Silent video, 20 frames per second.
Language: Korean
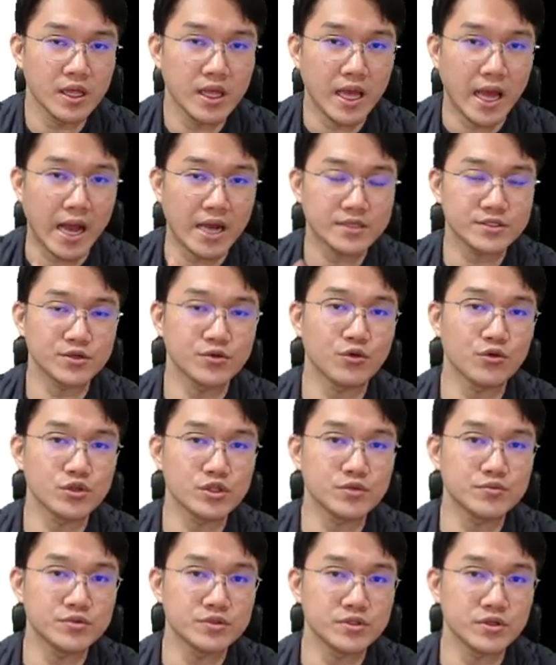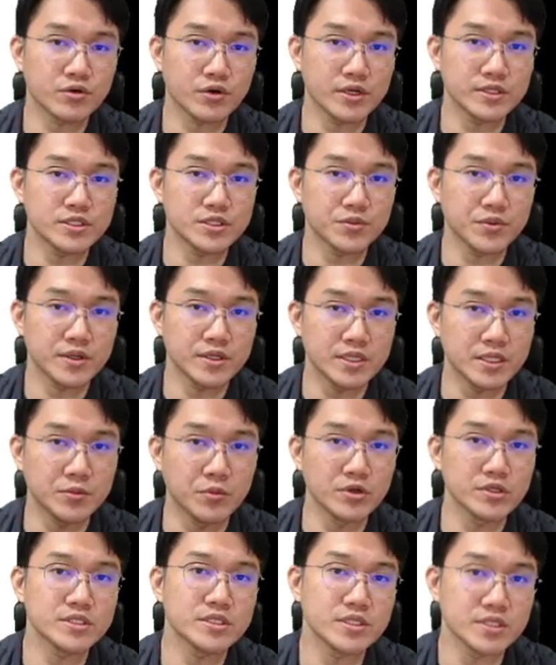악성 코드 분석 관점의
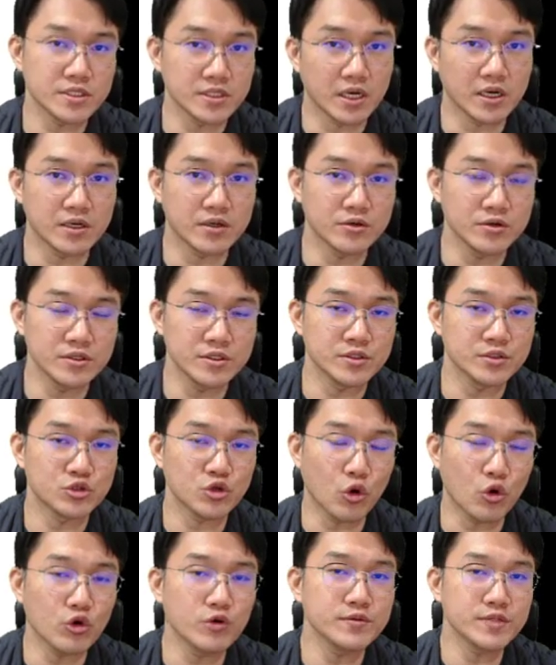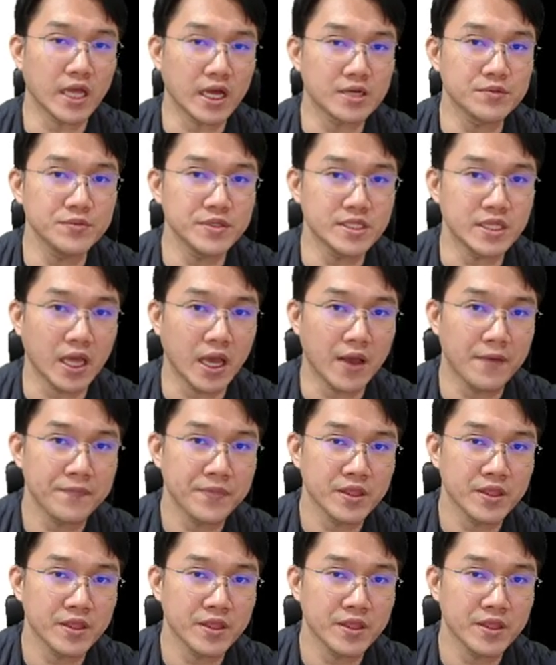리버싱은 조금 다릅니다.